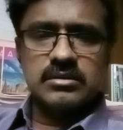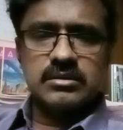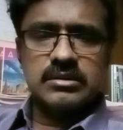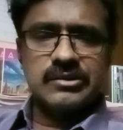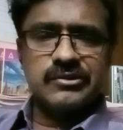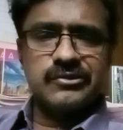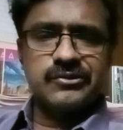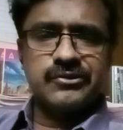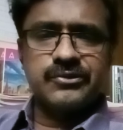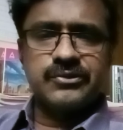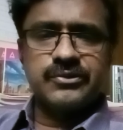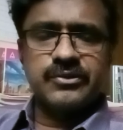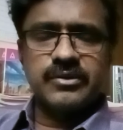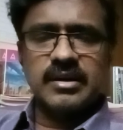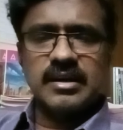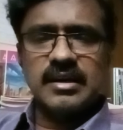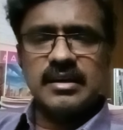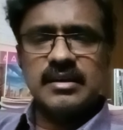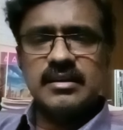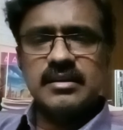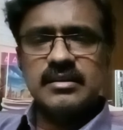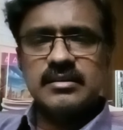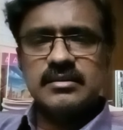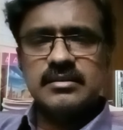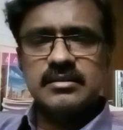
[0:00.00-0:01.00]
செஃப்
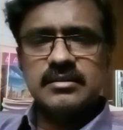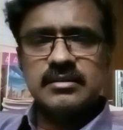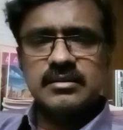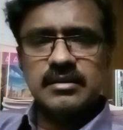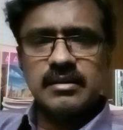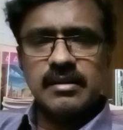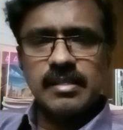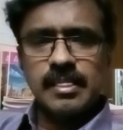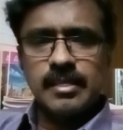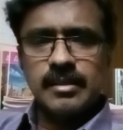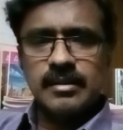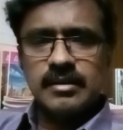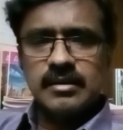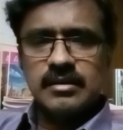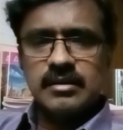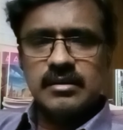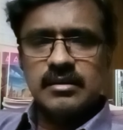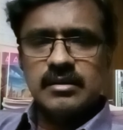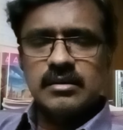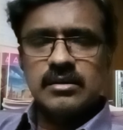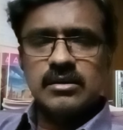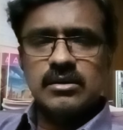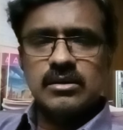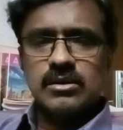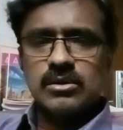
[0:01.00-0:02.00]
அல்லது
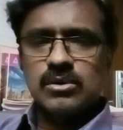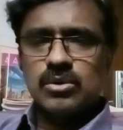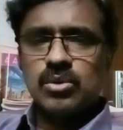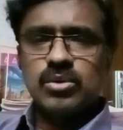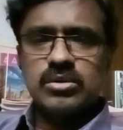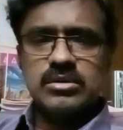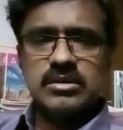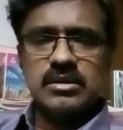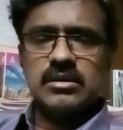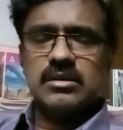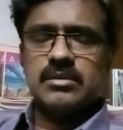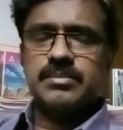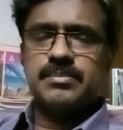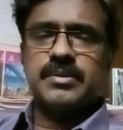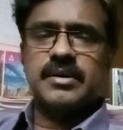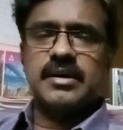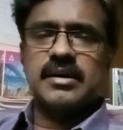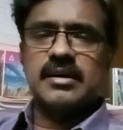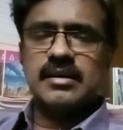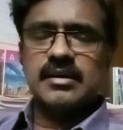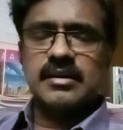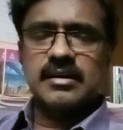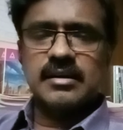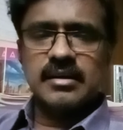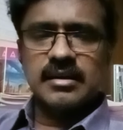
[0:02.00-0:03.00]
குக்
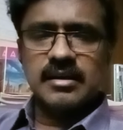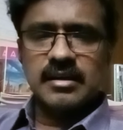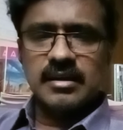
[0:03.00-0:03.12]
இருப்பாங்க